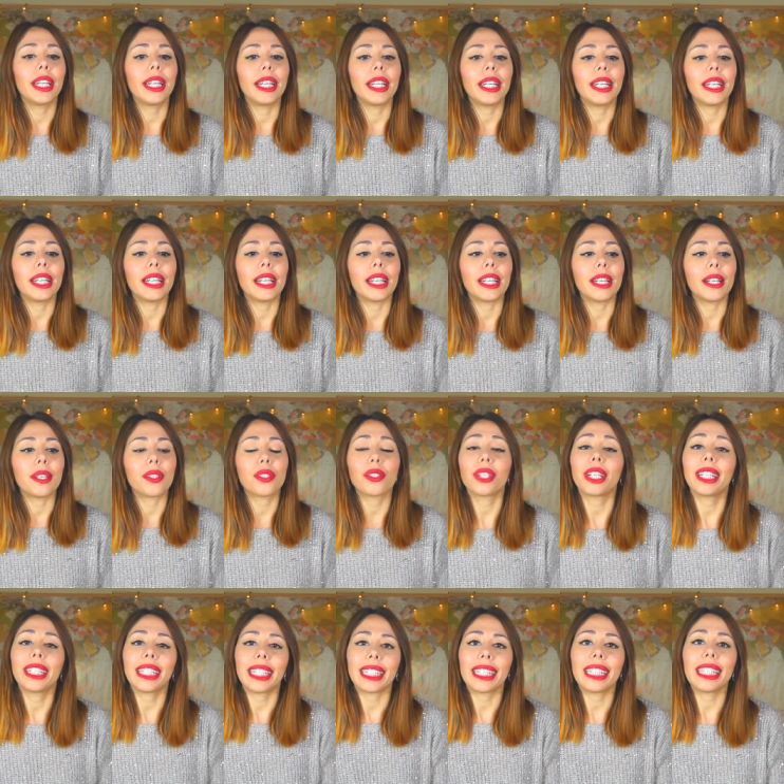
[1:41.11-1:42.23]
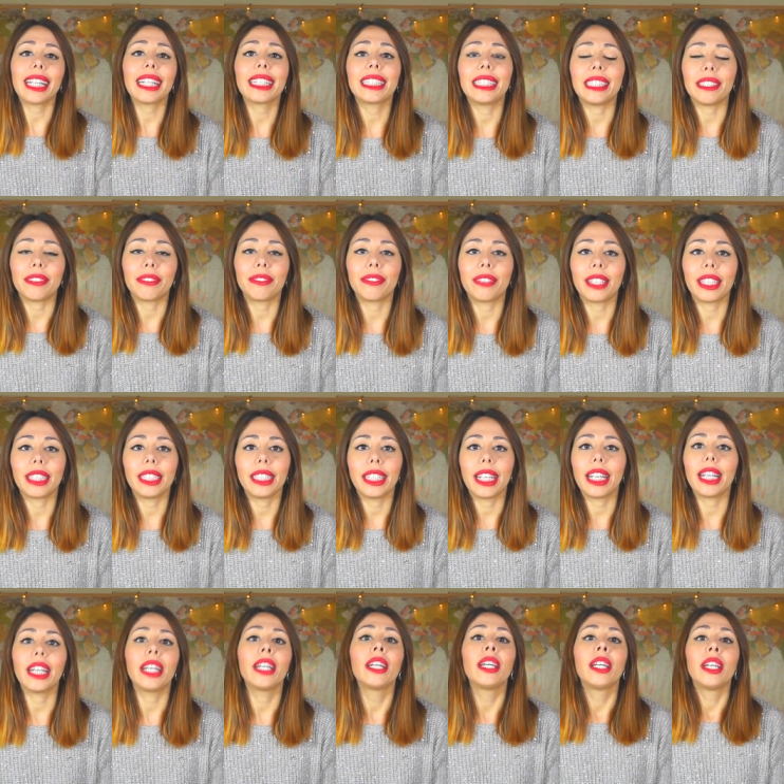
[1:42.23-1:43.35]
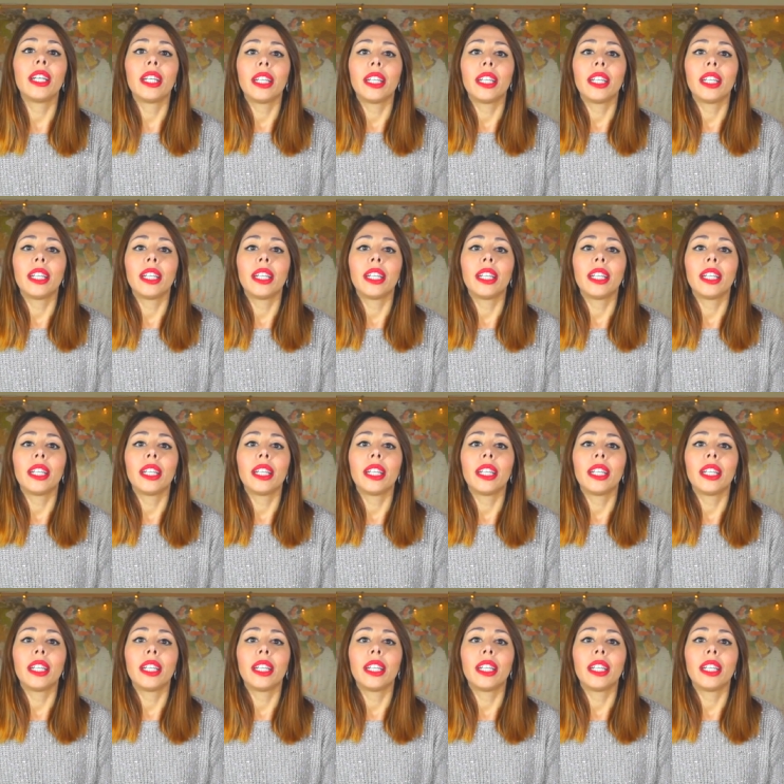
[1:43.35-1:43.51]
eh, sono andata da Tiffany e